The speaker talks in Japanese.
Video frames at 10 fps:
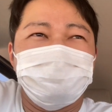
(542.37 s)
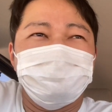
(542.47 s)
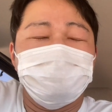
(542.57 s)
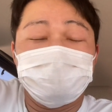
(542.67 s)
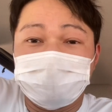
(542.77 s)

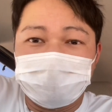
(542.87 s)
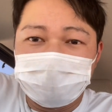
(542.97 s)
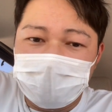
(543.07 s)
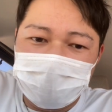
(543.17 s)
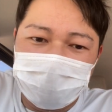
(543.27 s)
もちろん
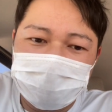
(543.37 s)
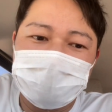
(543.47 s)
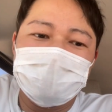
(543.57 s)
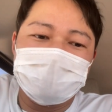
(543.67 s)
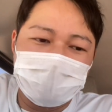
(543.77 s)
続けてほし
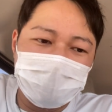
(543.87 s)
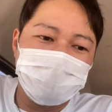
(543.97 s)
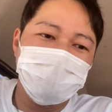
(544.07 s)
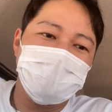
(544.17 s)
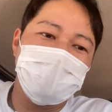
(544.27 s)
いんですけど、
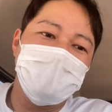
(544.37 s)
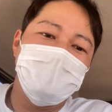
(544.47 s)
そういった、